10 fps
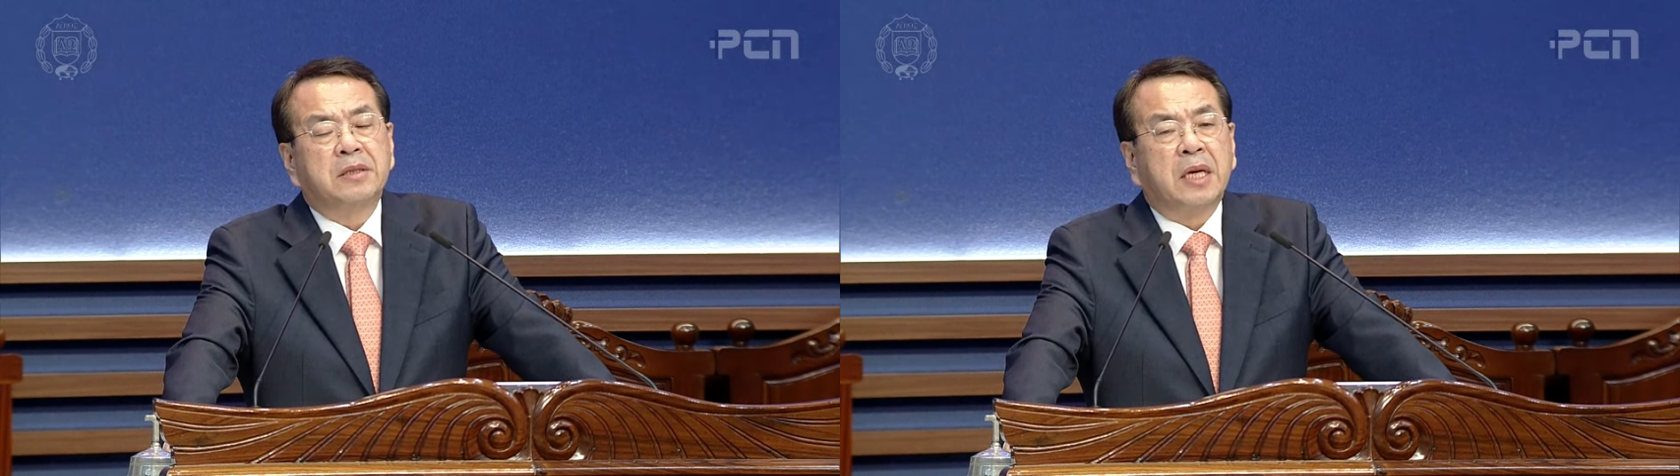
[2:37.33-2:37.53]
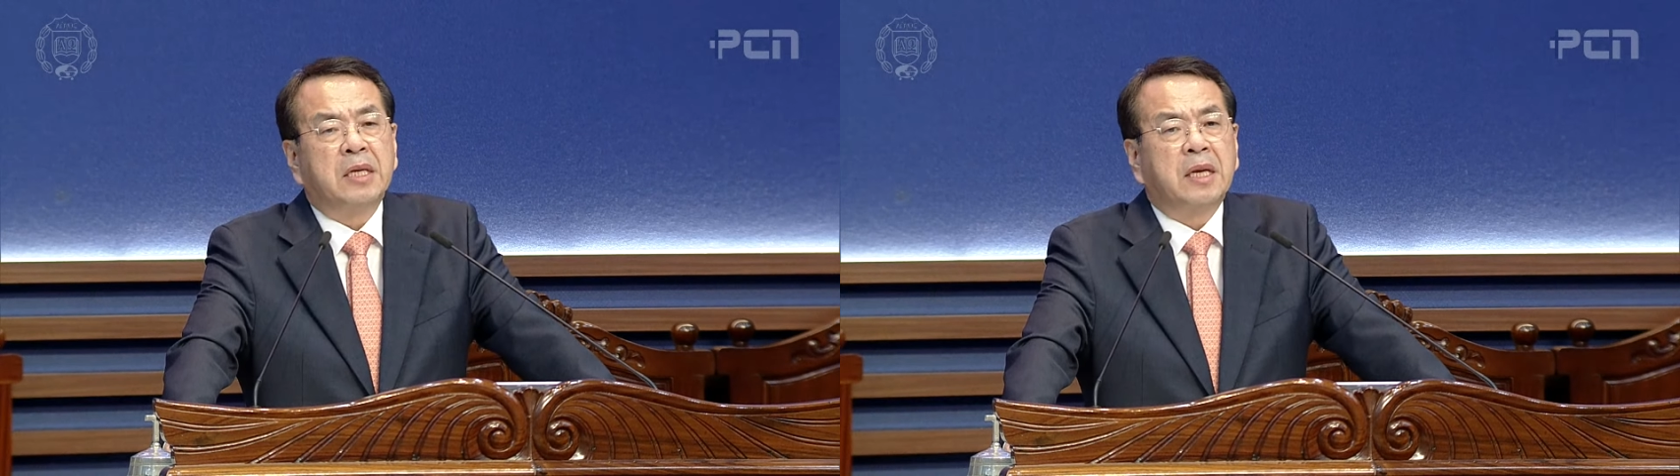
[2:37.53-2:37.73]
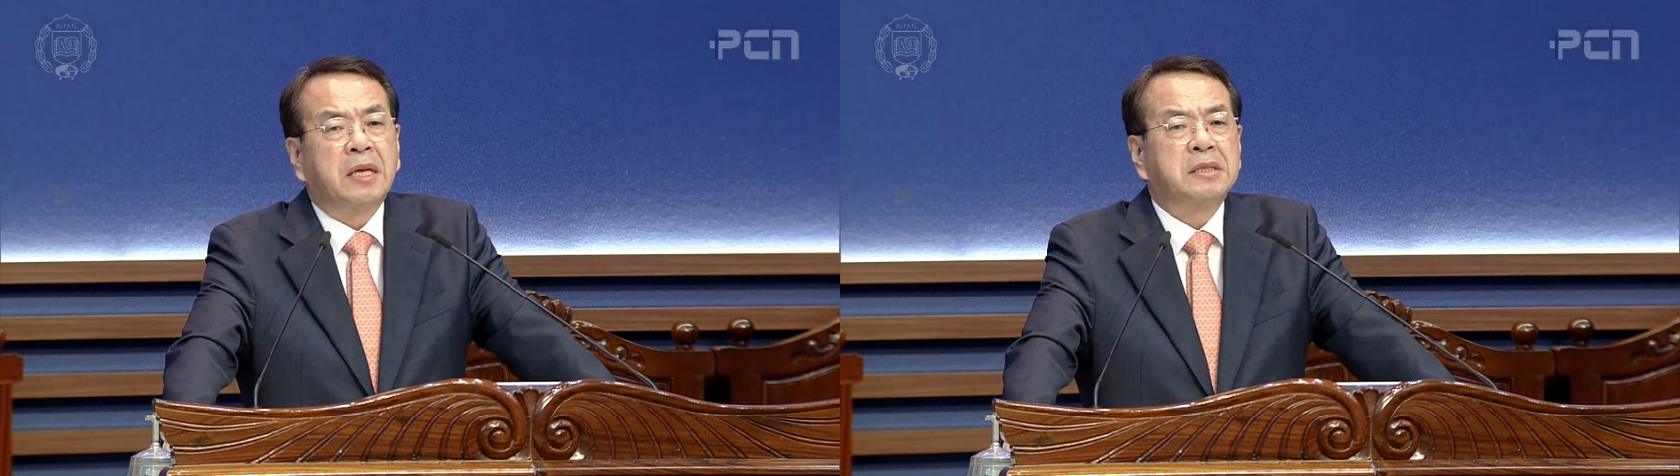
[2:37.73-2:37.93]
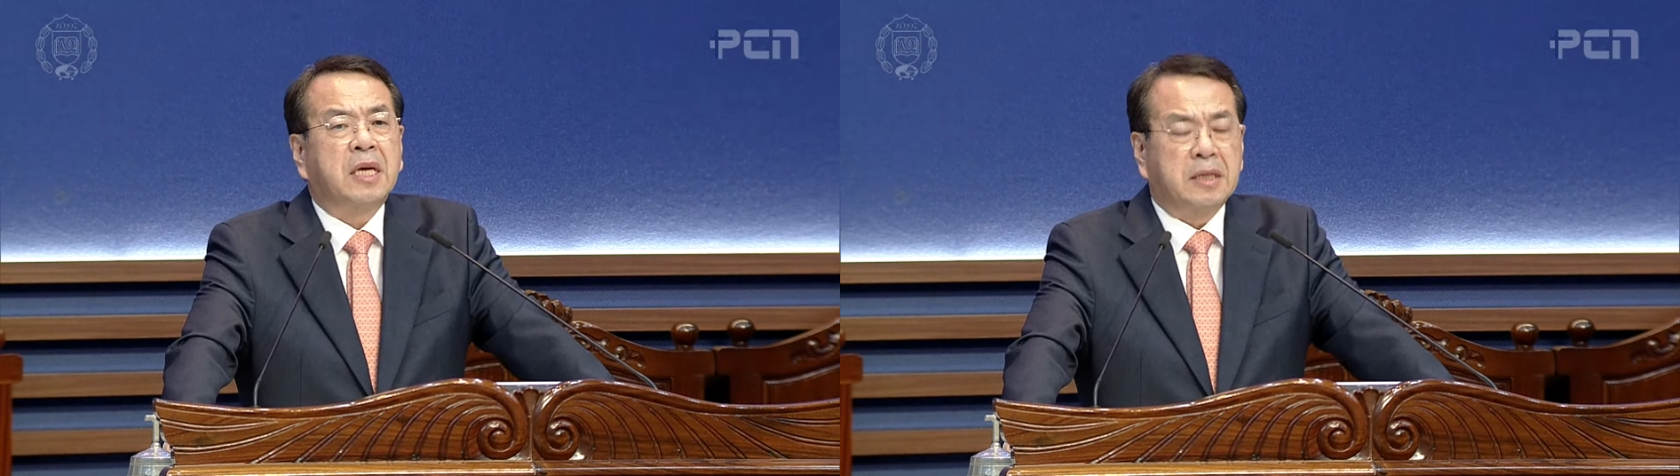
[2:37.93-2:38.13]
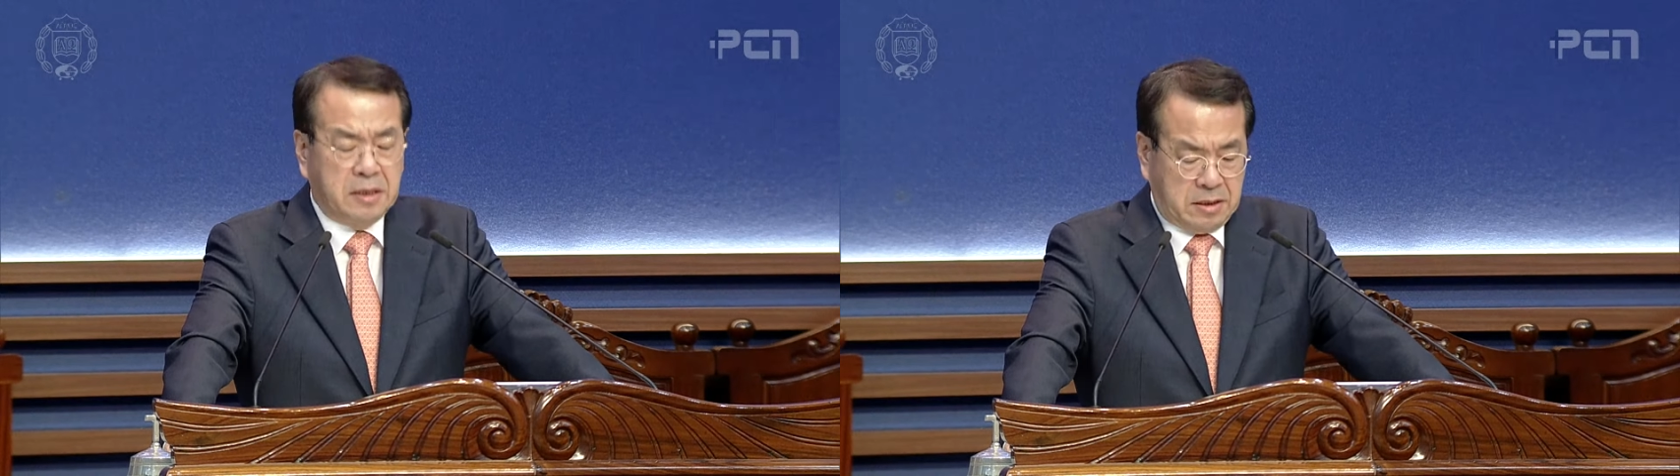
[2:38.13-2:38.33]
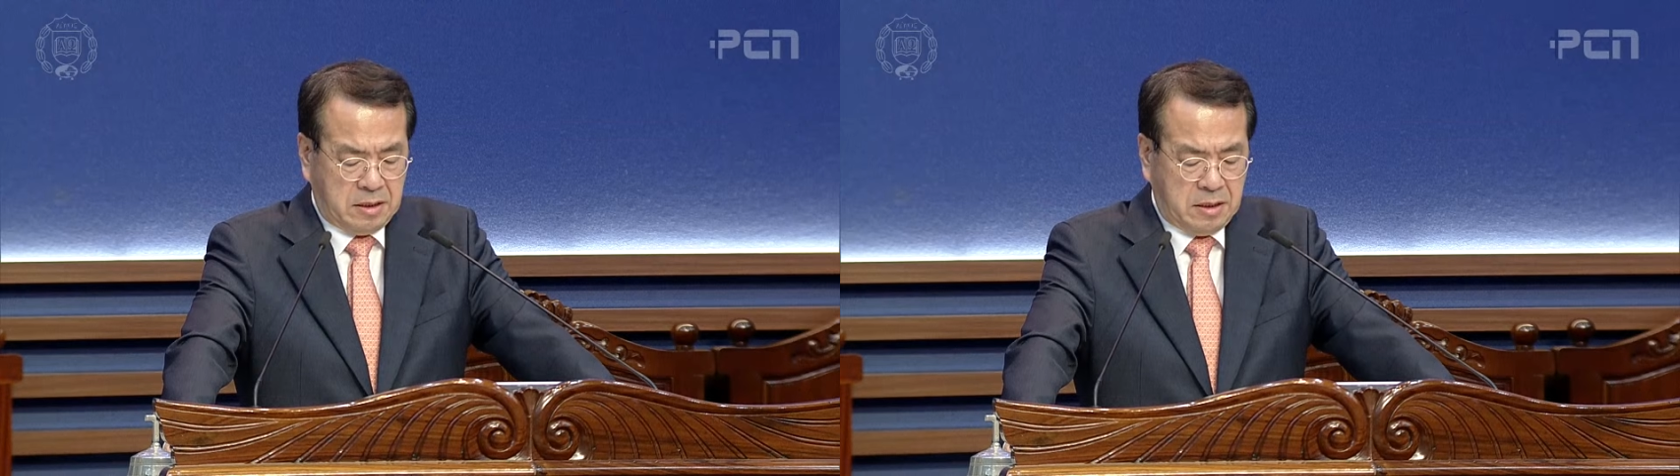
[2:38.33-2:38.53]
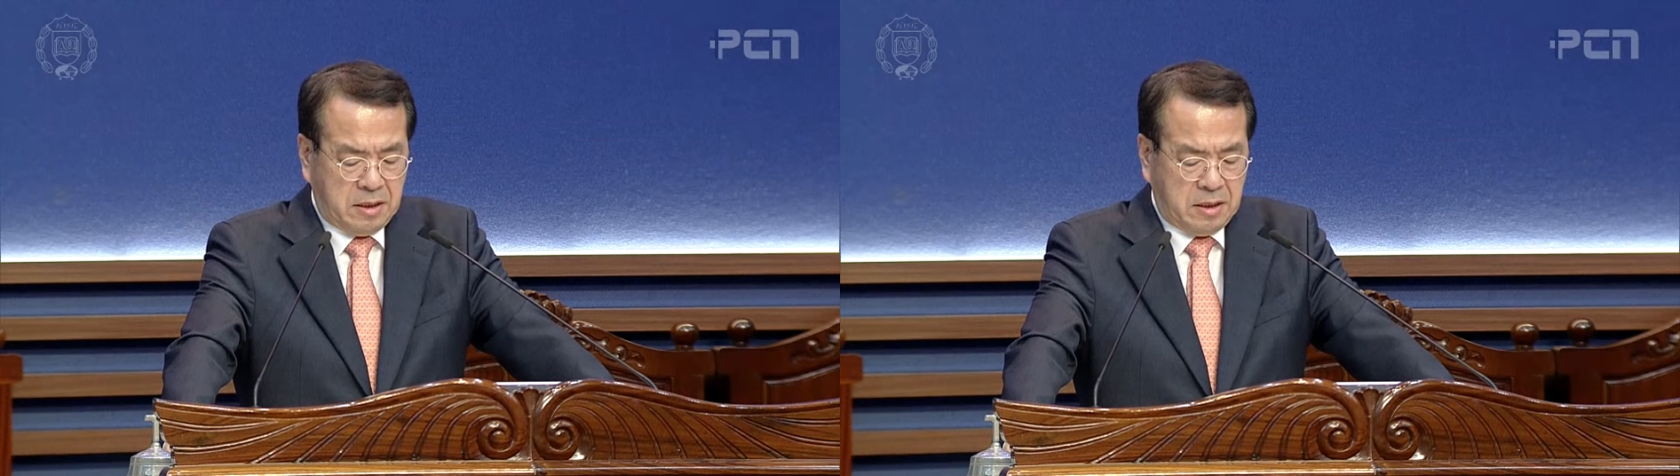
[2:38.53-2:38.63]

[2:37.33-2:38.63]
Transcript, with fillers: 내일 행사는